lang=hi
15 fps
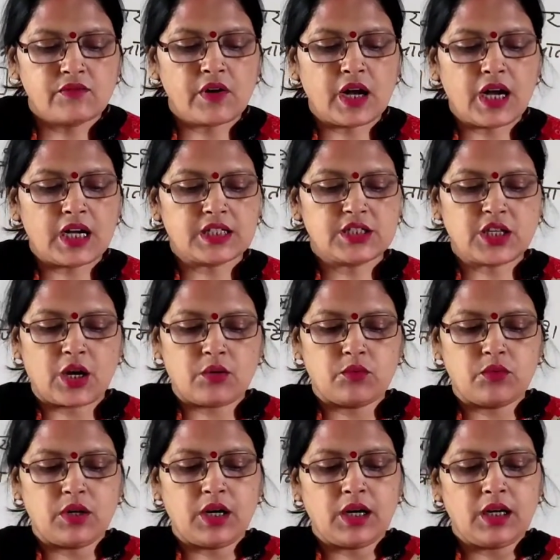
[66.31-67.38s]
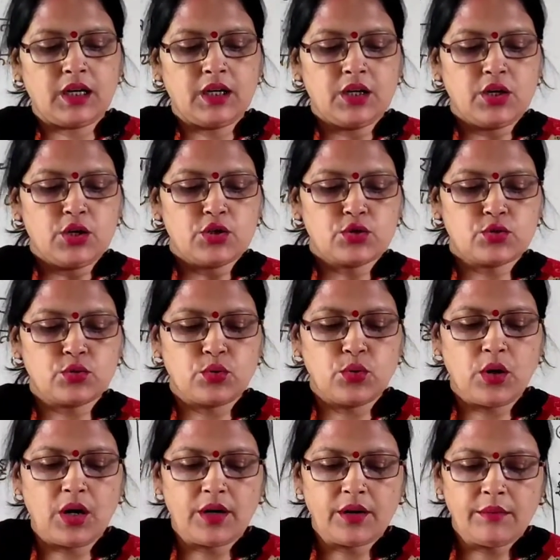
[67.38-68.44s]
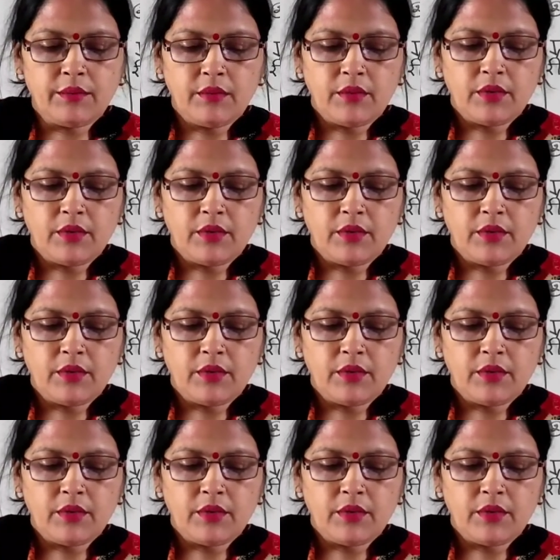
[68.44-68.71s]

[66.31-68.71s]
वहाँ जाऊँगा सोहन